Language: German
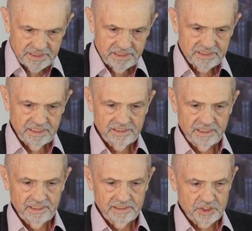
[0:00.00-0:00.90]
sie in seiner
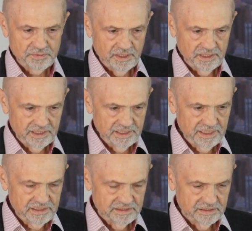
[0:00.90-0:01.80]
eigenen Sprache
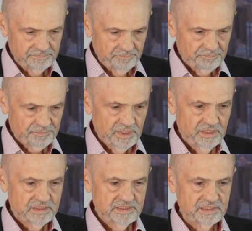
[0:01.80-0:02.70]
reden.
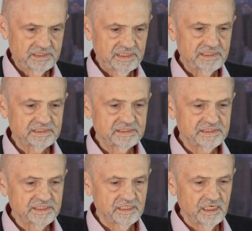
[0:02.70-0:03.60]
Sie entsetzten
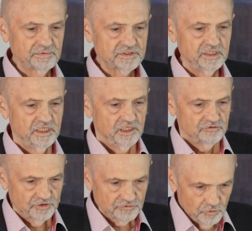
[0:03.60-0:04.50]
sich aber,
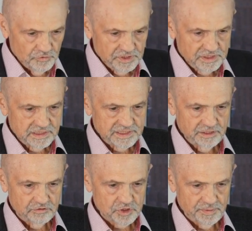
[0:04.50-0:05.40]
verwunderten
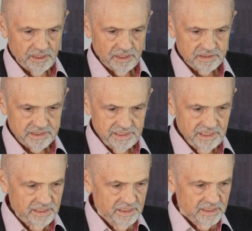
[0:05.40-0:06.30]
sich und sprachen,
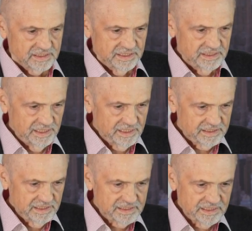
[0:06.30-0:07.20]
siehe, sind
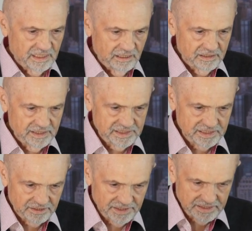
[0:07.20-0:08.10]
nicht diese alle, die
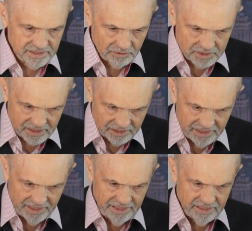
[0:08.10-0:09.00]
da reden, aus
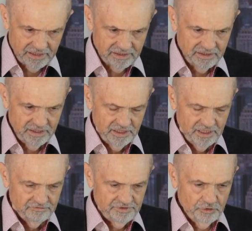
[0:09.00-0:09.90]
Galiläa?
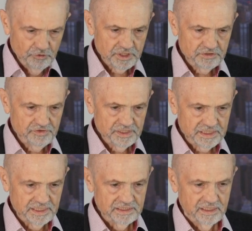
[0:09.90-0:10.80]
Wie hören wir
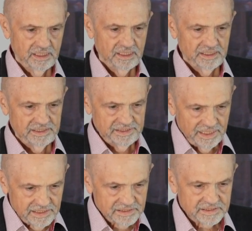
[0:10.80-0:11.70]
denn
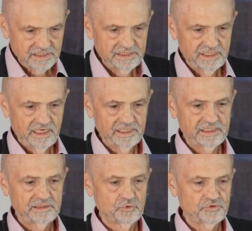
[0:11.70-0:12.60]
jeder seine
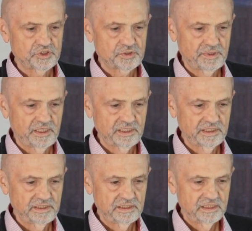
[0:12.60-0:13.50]
eigene Muttersprache?